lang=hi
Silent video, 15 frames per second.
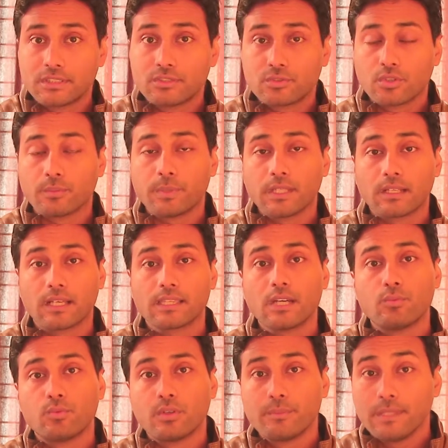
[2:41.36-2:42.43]
चीज़ कॉपी करा था
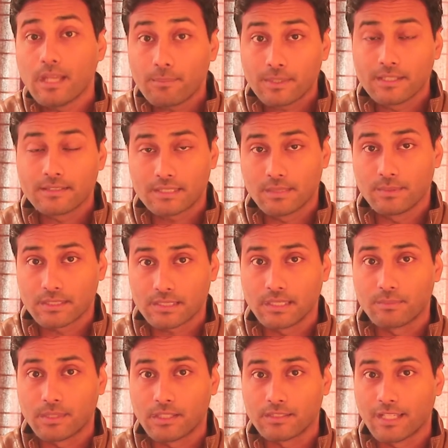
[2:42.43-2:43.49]
वो भी आपकी हिस्ट्री में
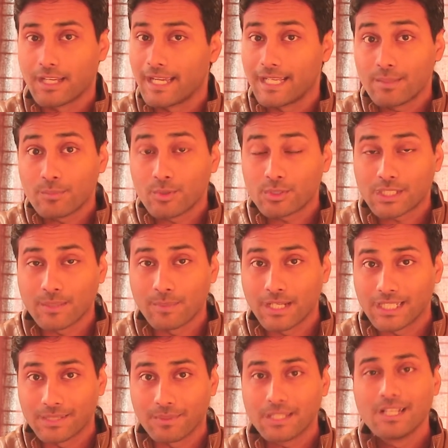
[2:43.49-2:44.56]
सेव रहता है, ना बहुत
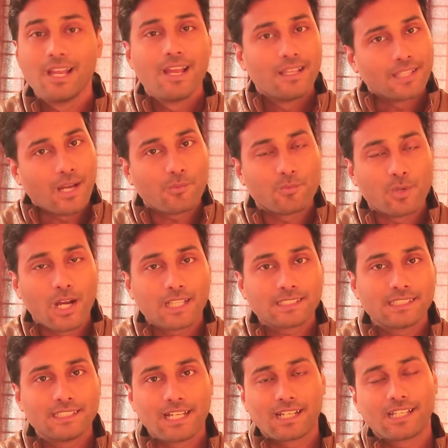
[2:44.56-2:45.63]
कमाल की बात तो आप वहाँ
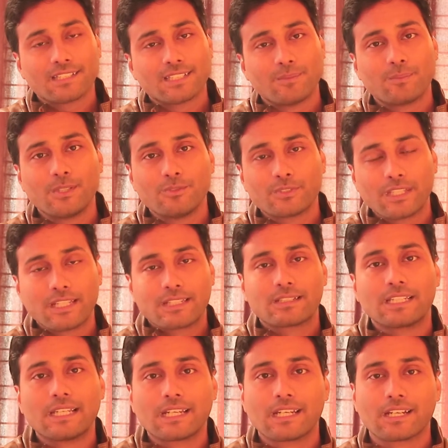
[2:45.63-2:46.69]
से जाके सिंपली उसे
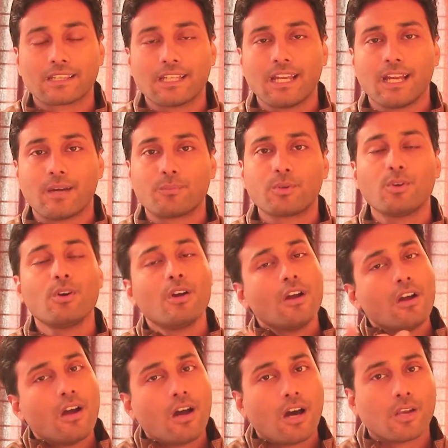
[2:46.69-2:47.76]
क्लिक करना है आपको
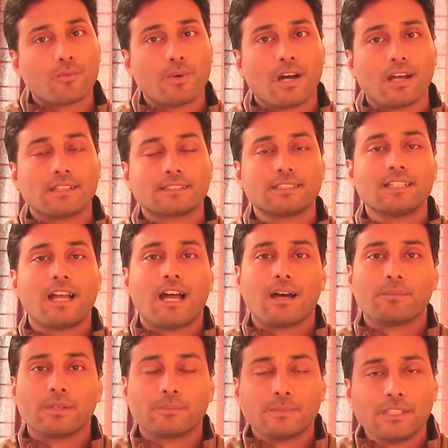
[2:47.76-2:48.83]
और वहाँ से
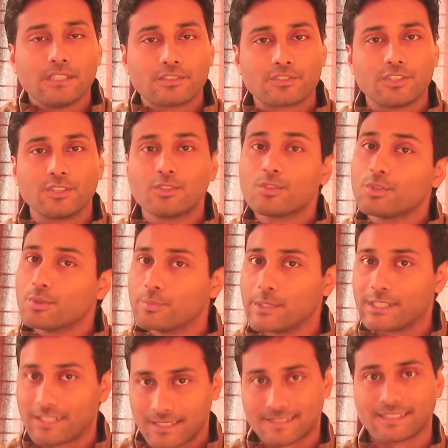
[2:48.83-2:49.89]
आप अपनी हिस्ट्री को कॉपी
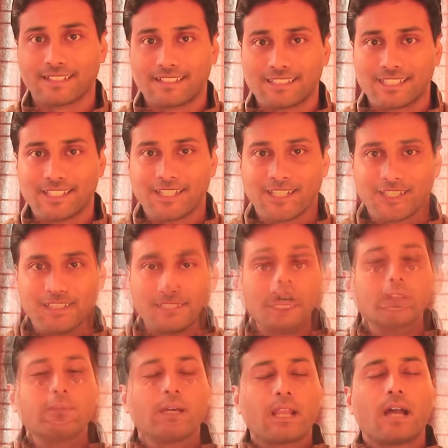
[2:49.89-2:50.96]
कर सकते हैं
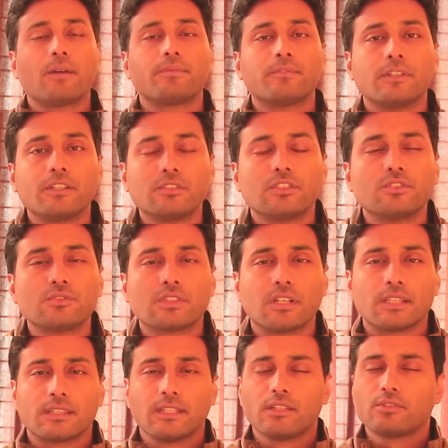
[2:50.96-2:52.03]
बहुत बार आप विंडोज यूज
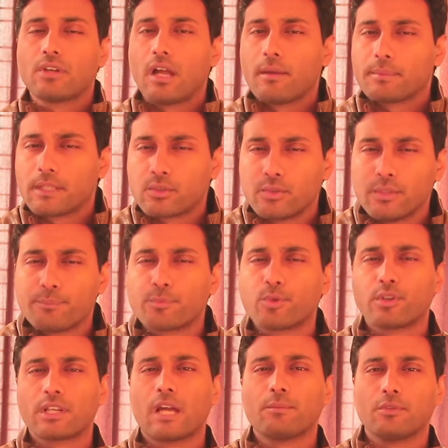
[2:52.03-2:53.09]
करते हैं तो आपका कोई
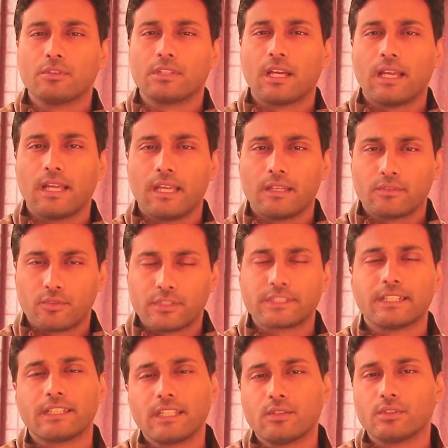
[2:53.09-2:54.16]
प्रोग्राम होता है कोई
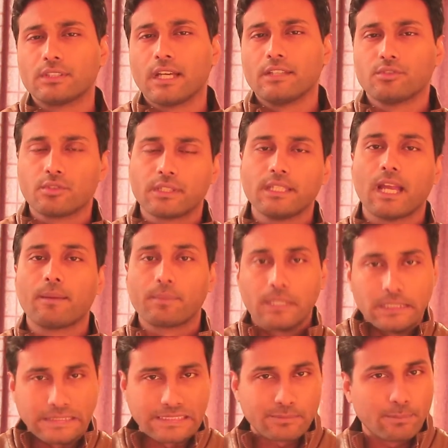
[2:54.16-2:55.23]
सेटिंग होता है जो कि
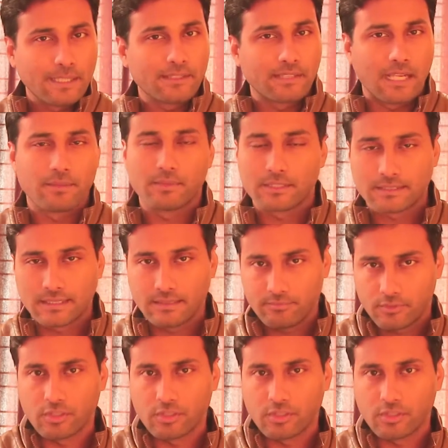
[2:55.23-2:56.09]
आपके डिस्प्ले ड्राइवर से